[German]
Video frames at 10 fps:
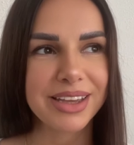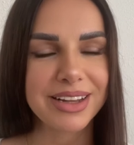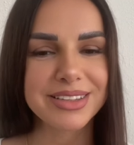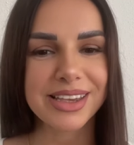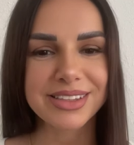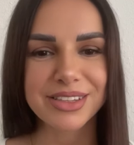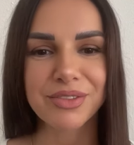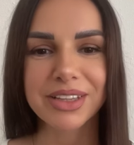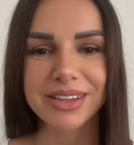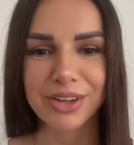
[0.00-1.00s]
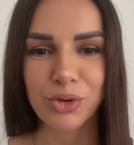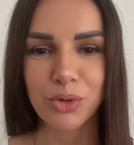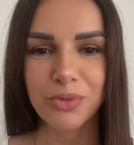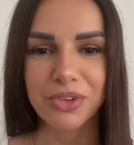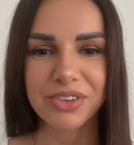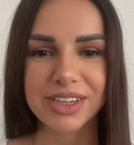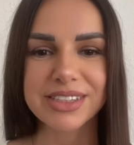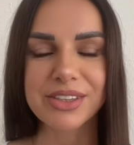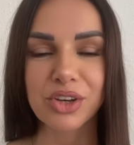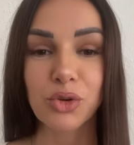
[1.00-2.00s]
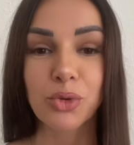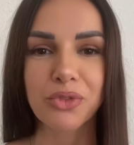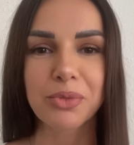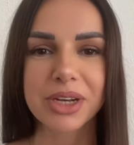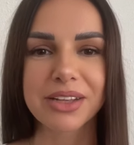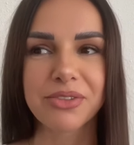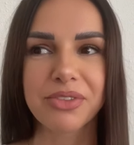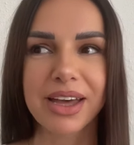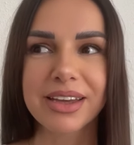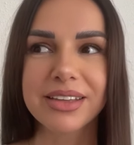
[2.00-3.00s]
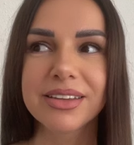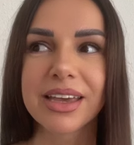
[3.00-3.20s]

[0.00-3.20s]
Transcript: als erstes war Triumph, quasi Triumph über den Feind,